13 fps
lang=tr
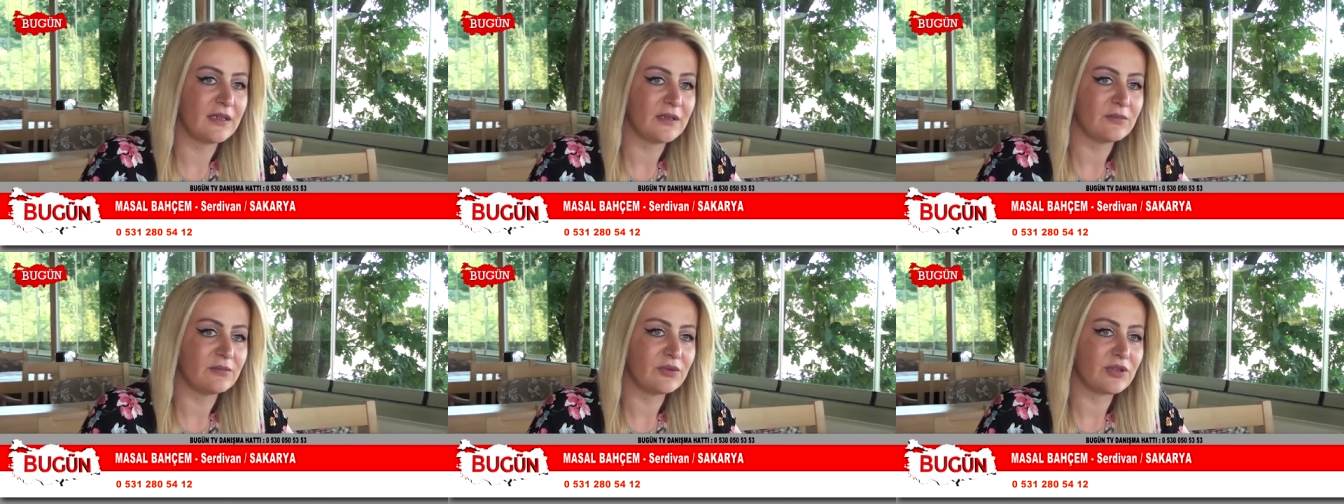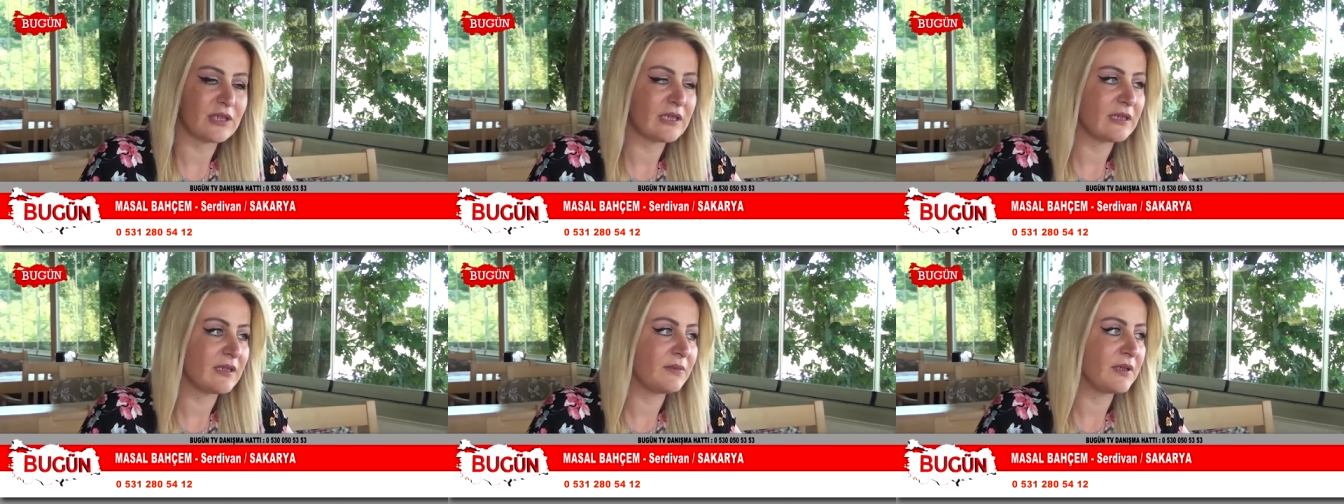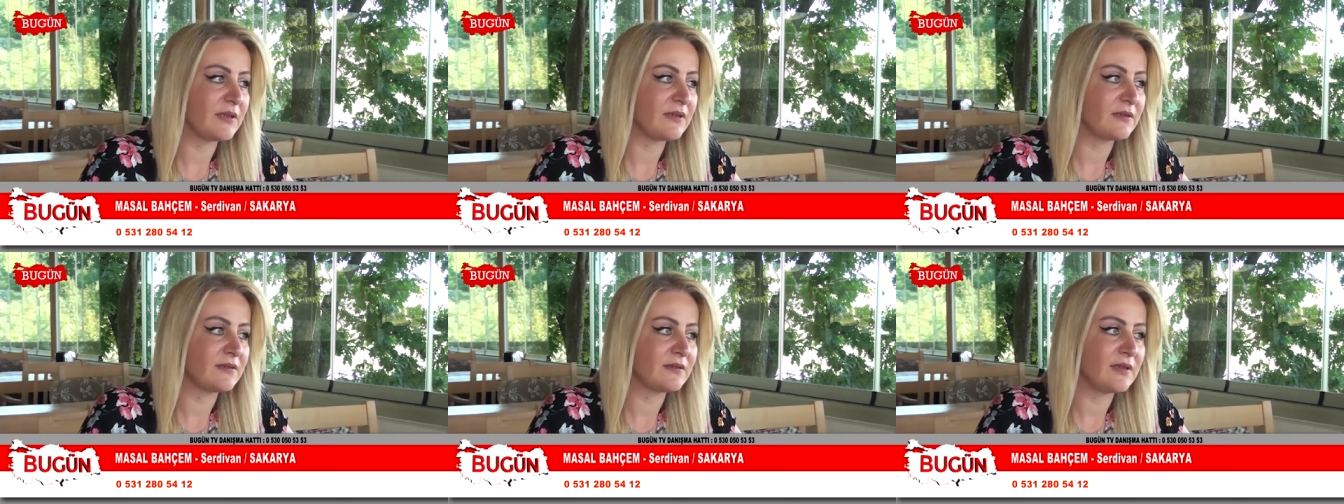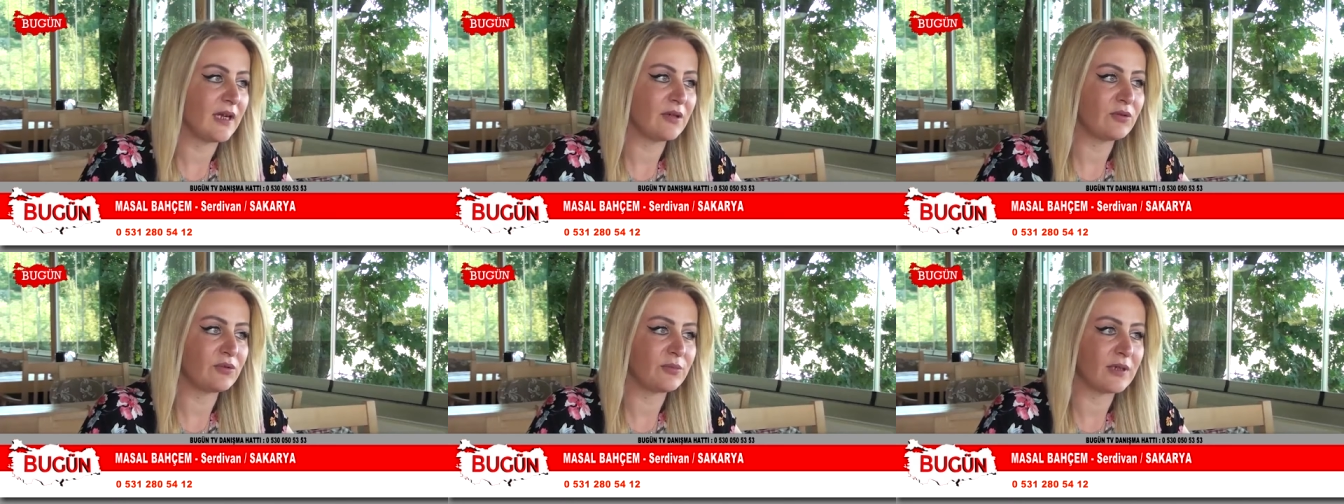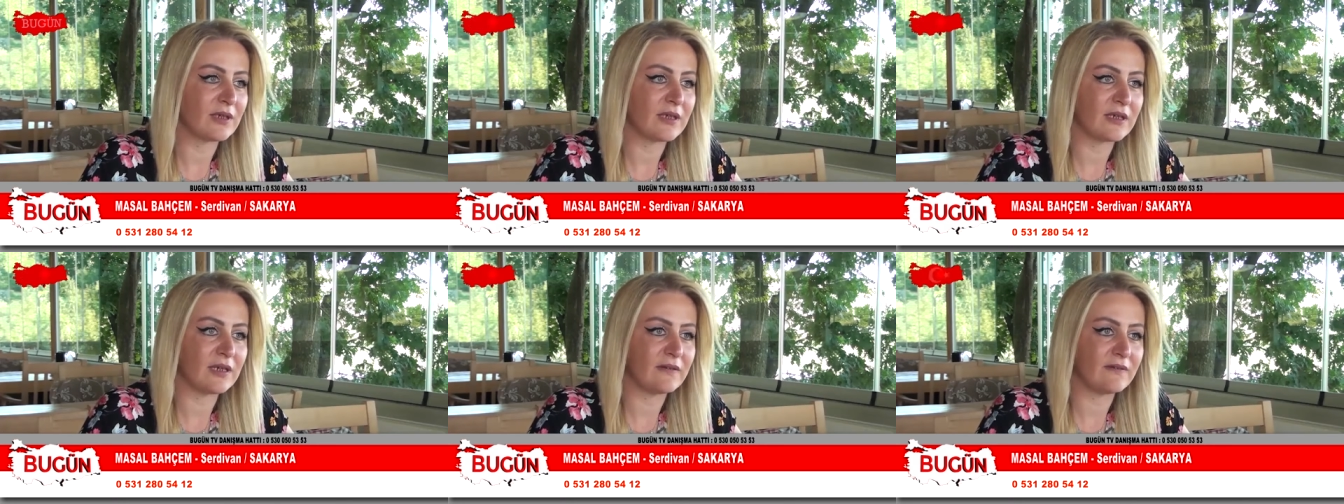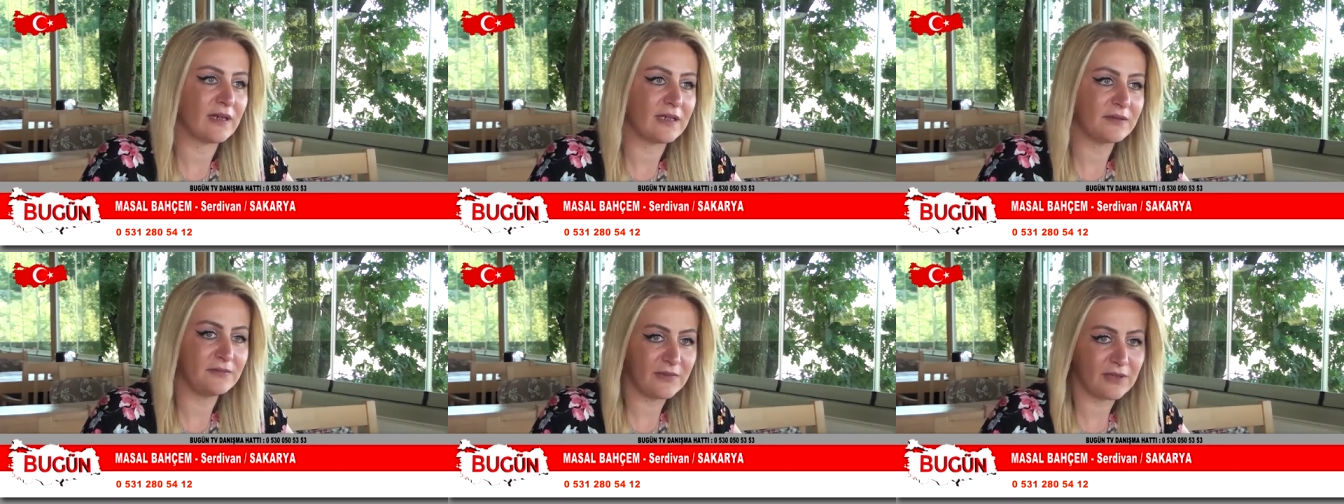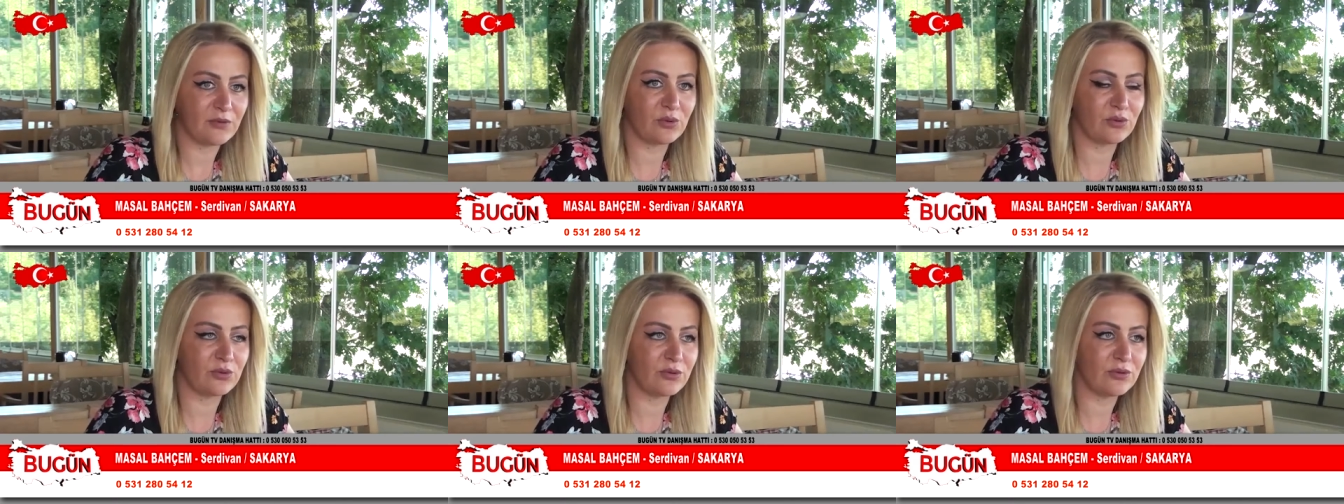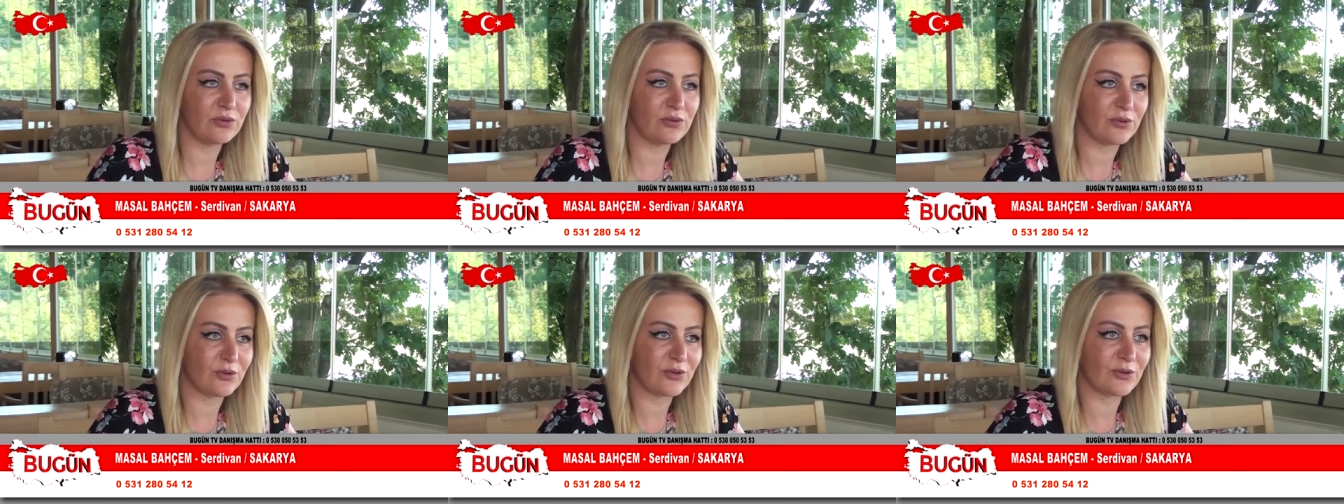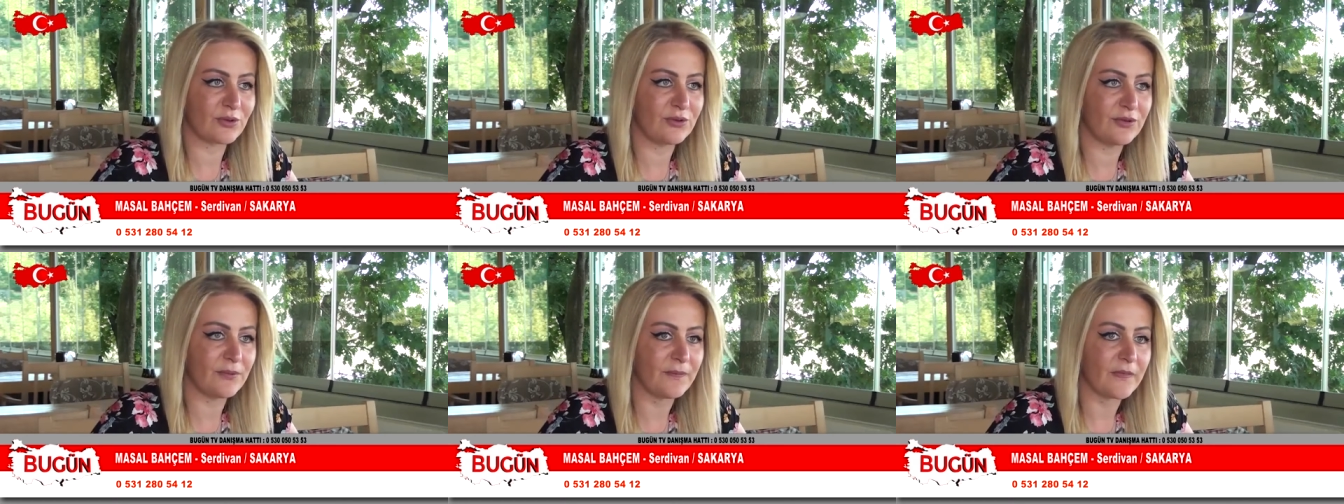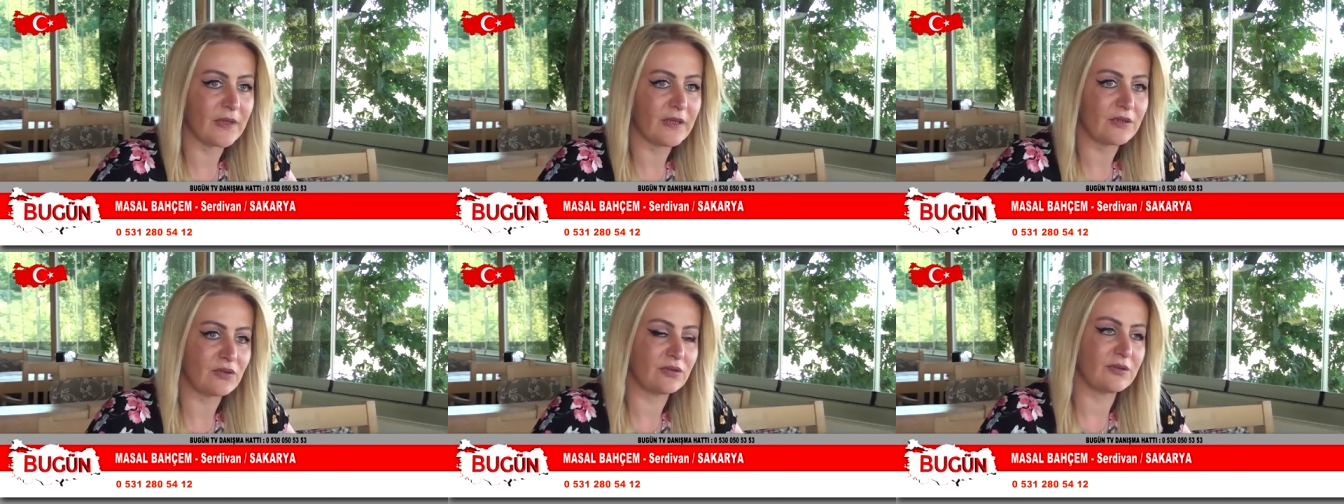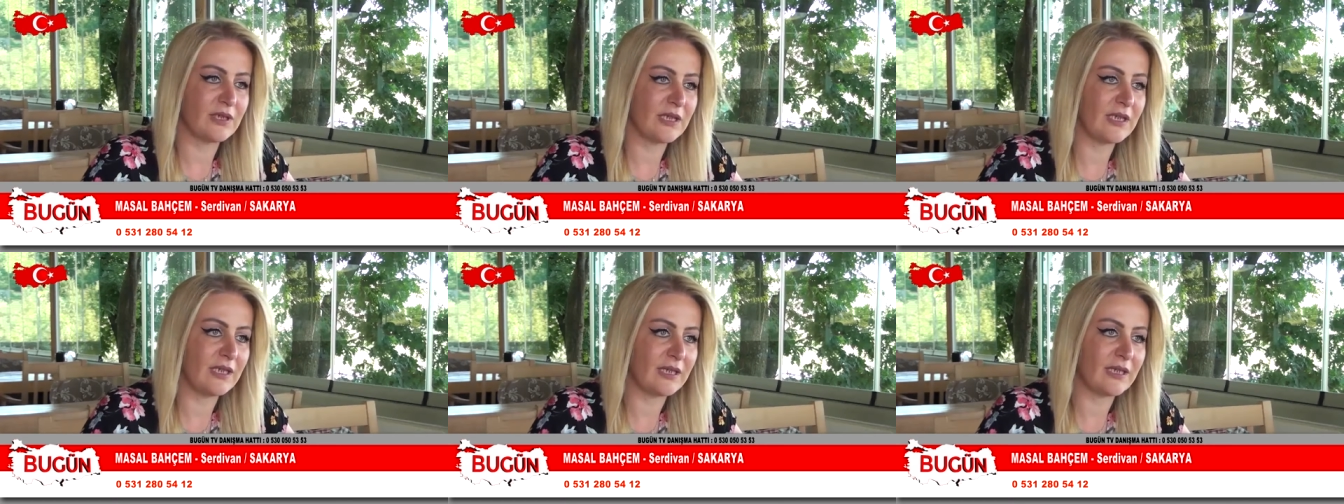Evet. Bu şekilde bir yer kurmaya karar verdim ve kurduk çok şükür. Çok da iyi